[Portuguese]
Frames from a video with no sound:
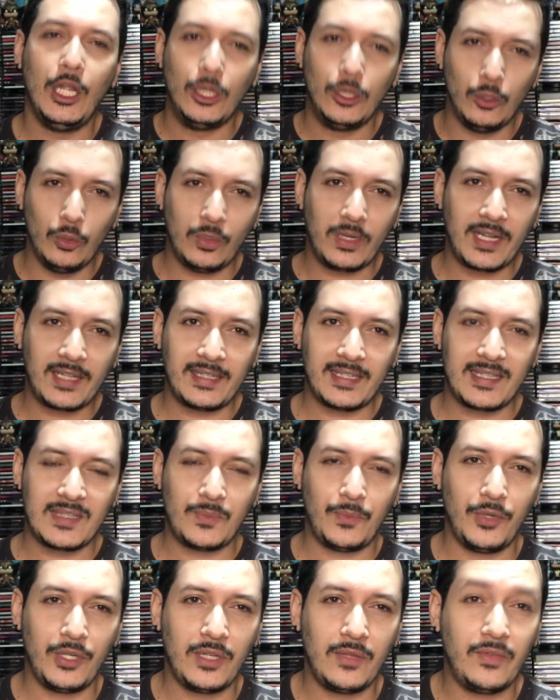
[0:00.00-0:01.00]
Luca tá
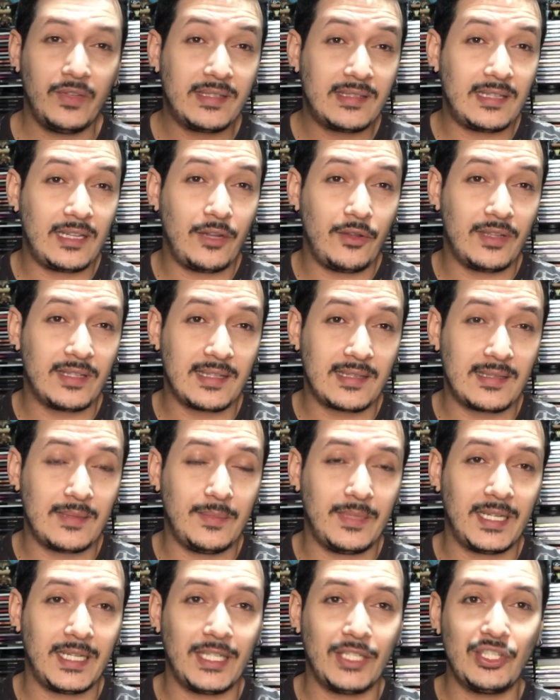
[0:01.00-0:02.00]
disponível, estreou essa
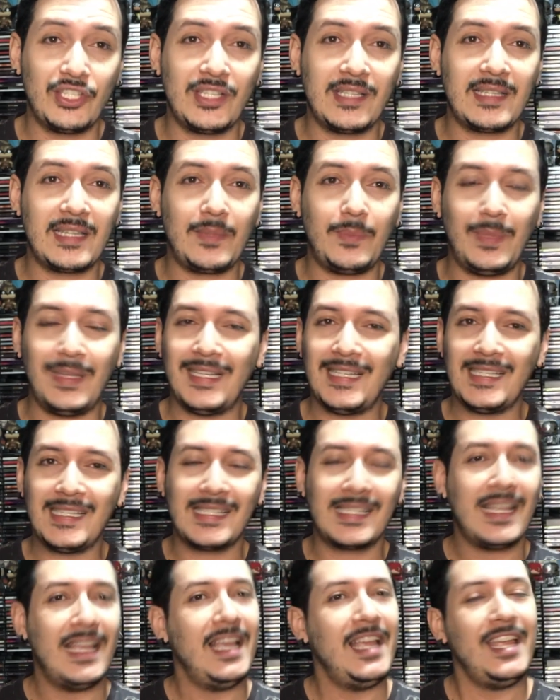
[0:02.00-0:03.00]
semana no Disney
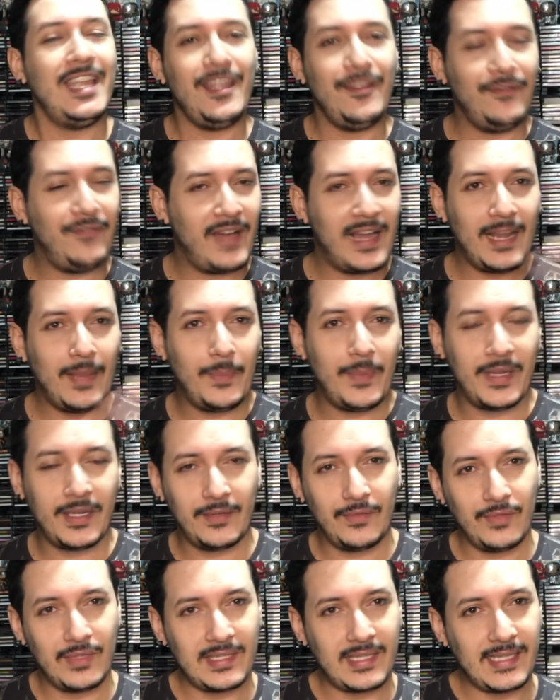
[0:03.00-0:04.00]
Plus e vale a
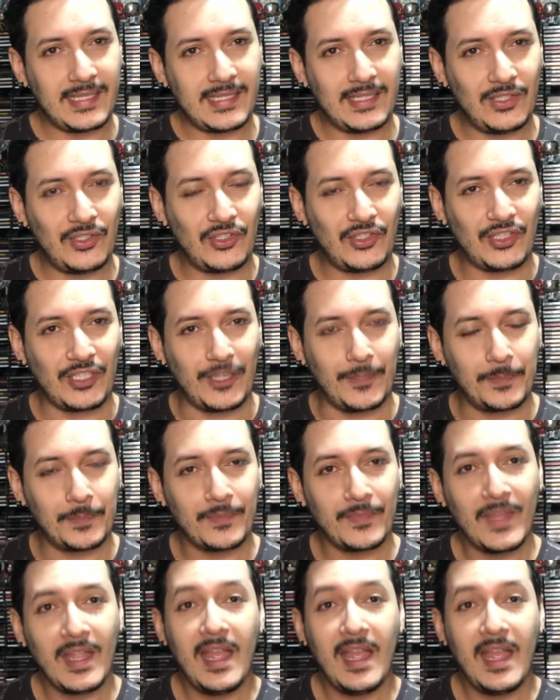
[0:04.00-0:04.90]
pena você assistir.